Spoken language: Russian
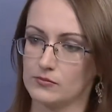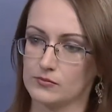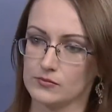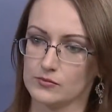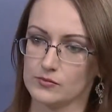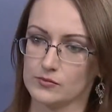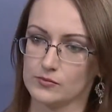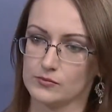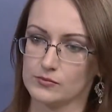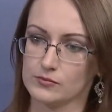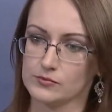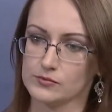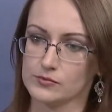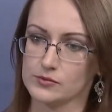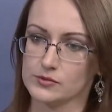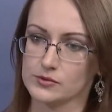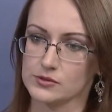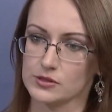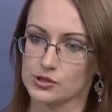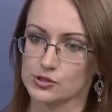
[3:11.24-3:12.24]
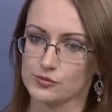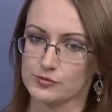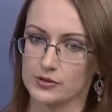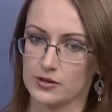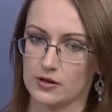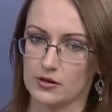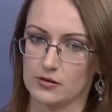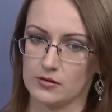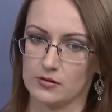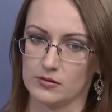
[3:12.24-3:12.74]
ну, скажем
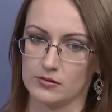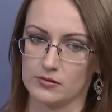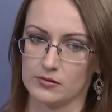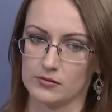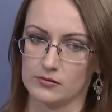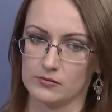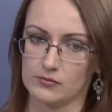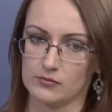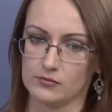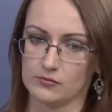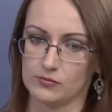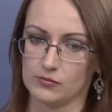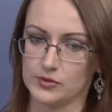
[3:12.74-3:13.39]
так, э,